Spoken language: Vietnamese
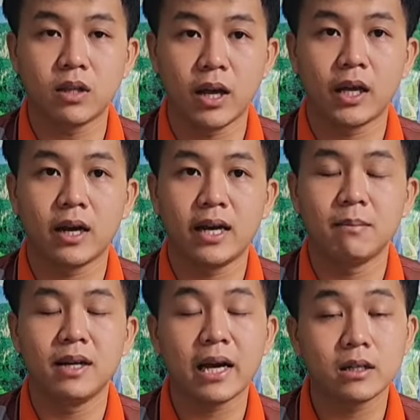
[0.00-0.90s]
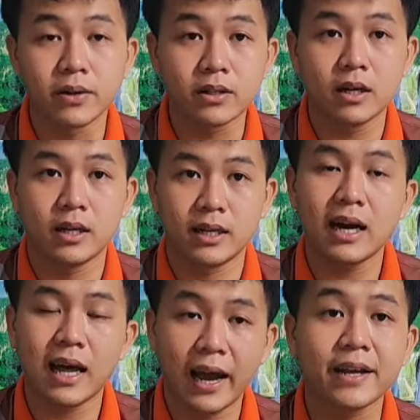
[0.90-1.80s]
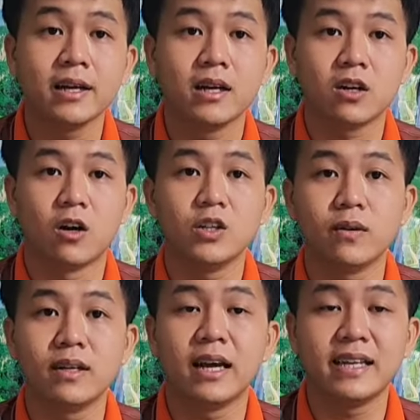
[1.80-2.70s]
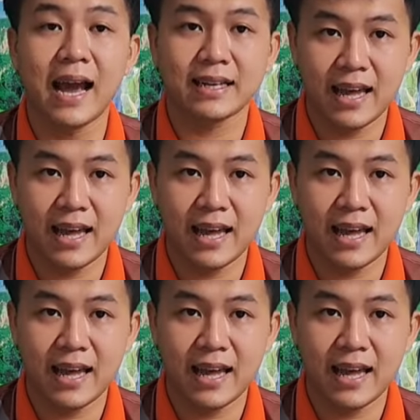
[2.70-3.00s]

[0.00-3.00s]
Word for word: lát đồng tiền hay là bị lát thường đó thì rất là hay. Còn ví dụ như